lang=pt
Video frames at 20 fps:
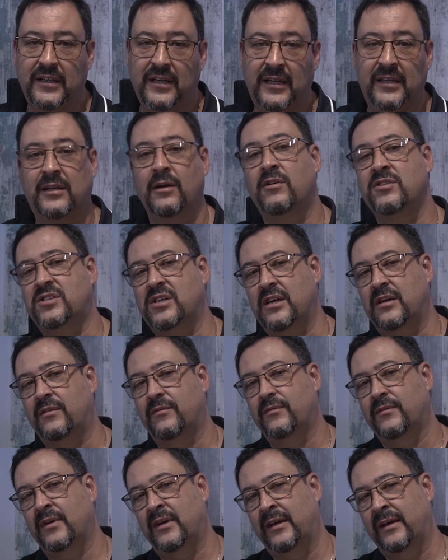Então,
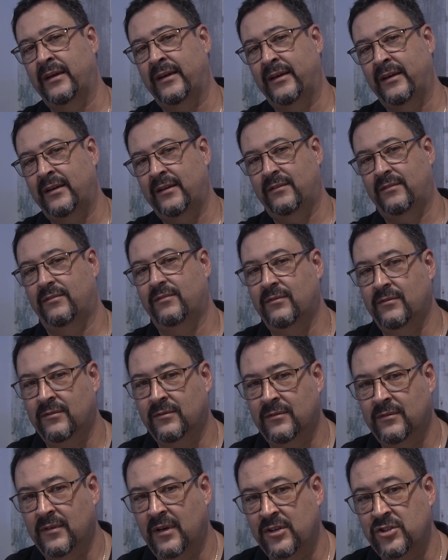assim, é,
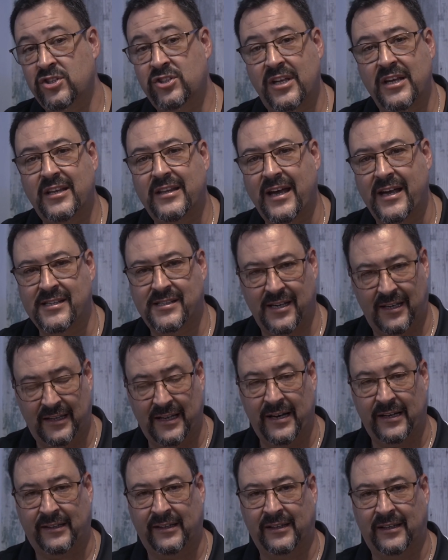a gente tem que dar esse
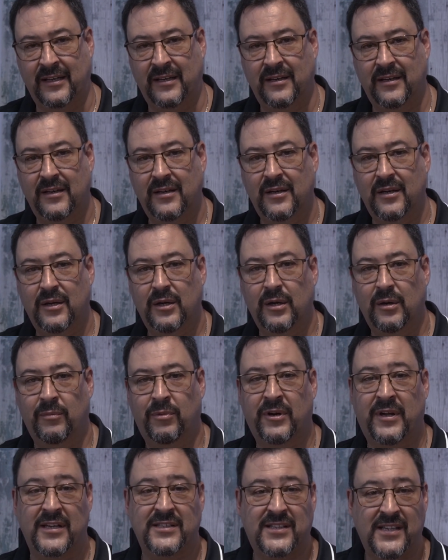alerta aqui.
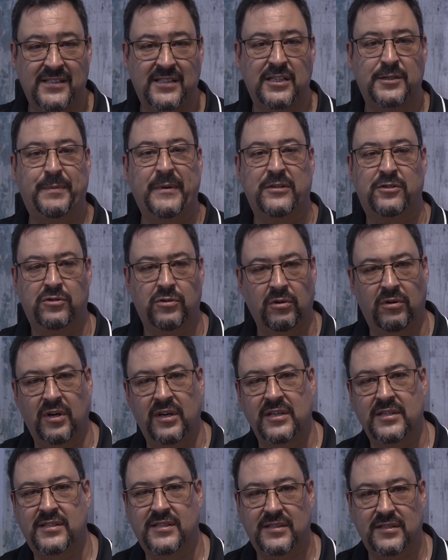Porque às vezes as
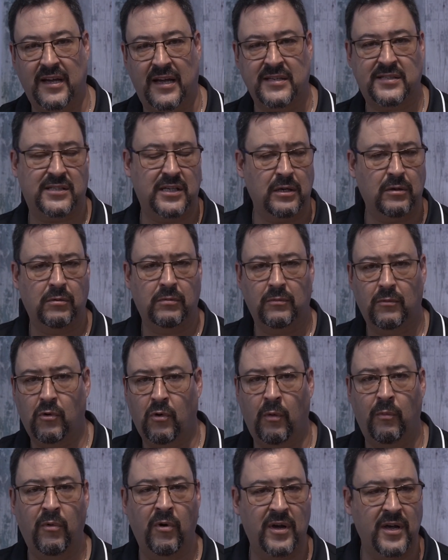pessoas, assim
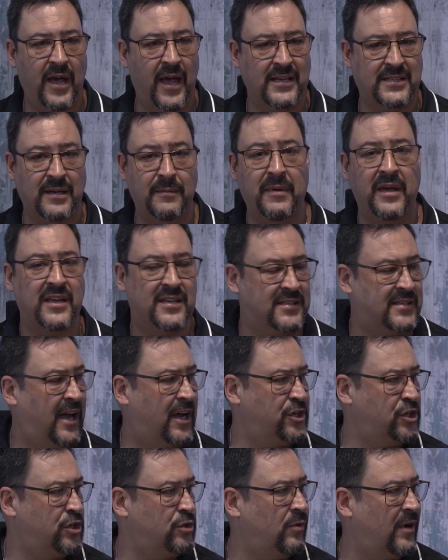como essa
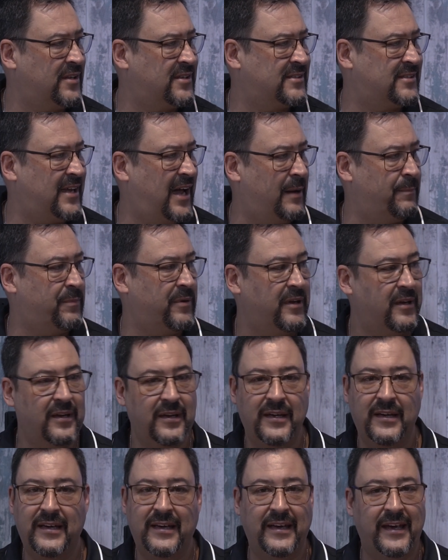mensagem de WhatsApp,
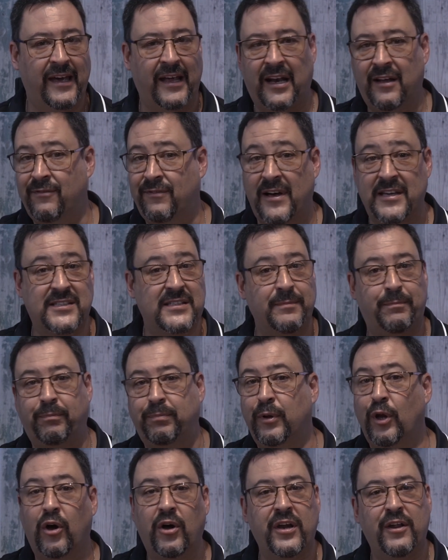ela vai se
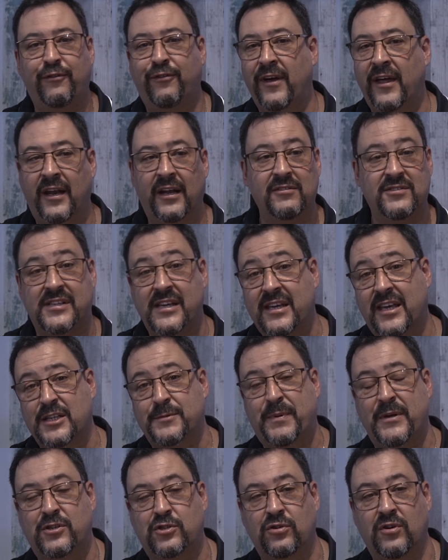proliferando sem que
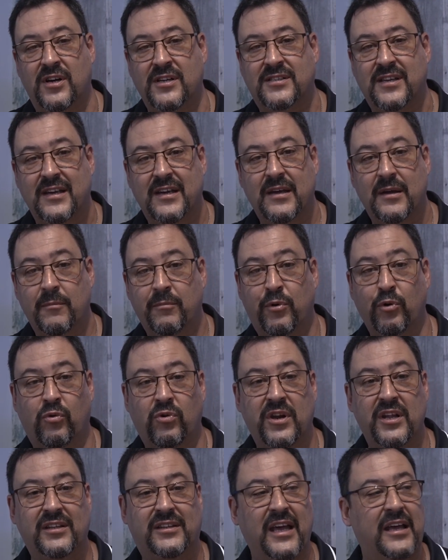as pessoas
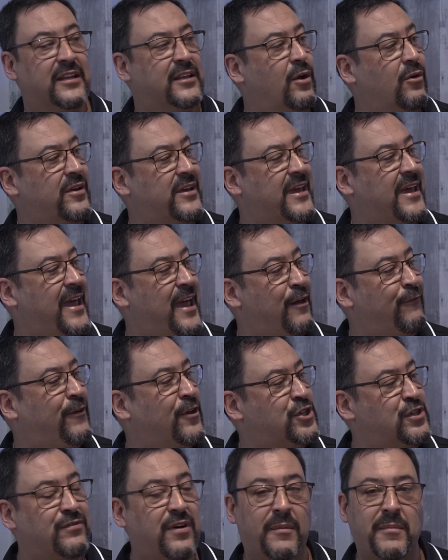procurem entender o que
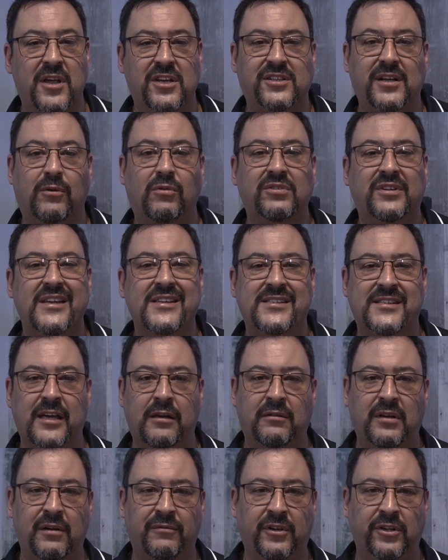efetivamente está
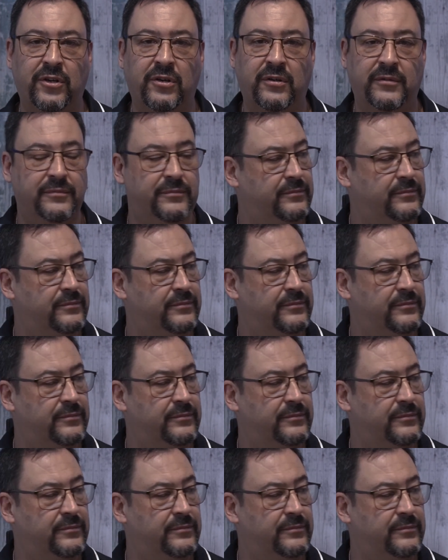acontecendo, né, Evandro?